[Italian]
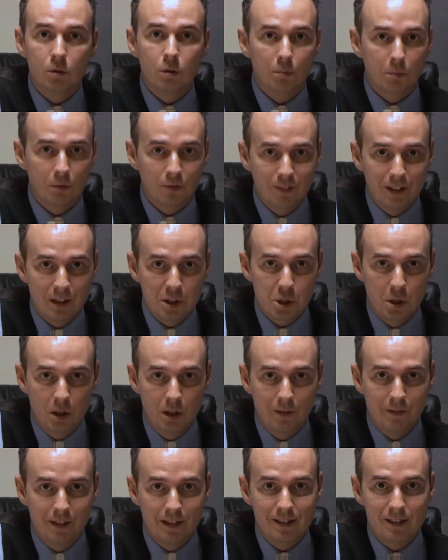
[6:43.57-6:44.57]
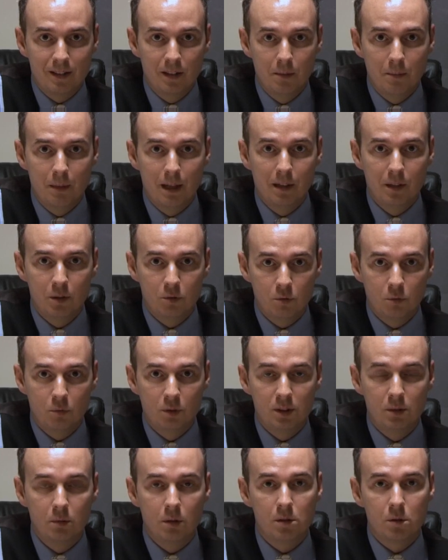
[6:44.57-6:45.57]
è troppo facile lavarsi le mani su
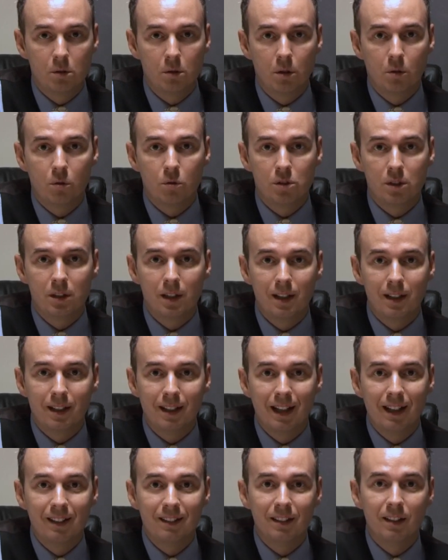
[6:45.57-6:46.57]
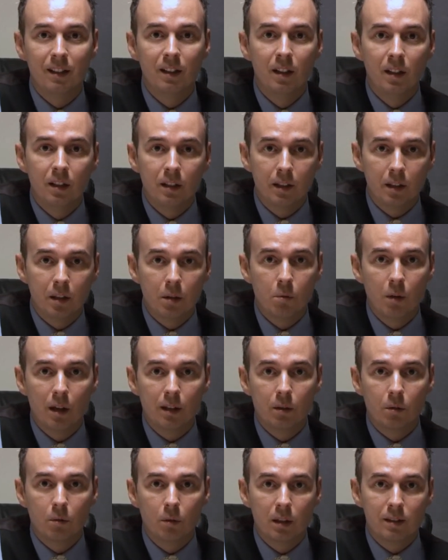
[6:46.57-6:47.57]
situazioni così delicate che
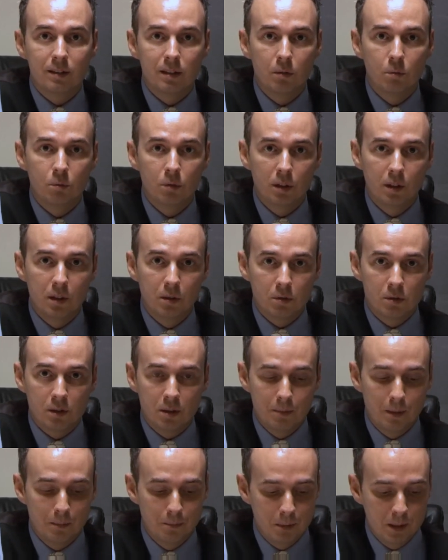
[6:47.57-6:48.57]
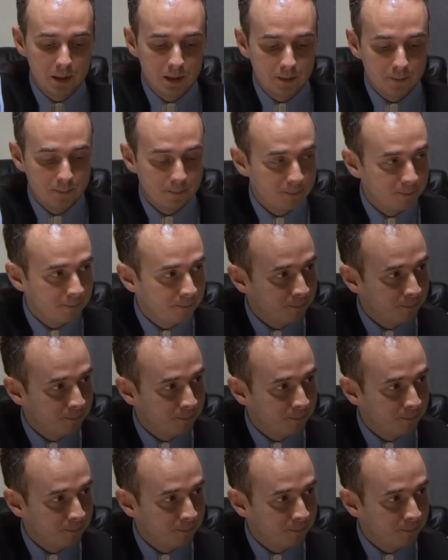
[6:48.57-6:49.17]
riguardano la salute dei nostri bambini.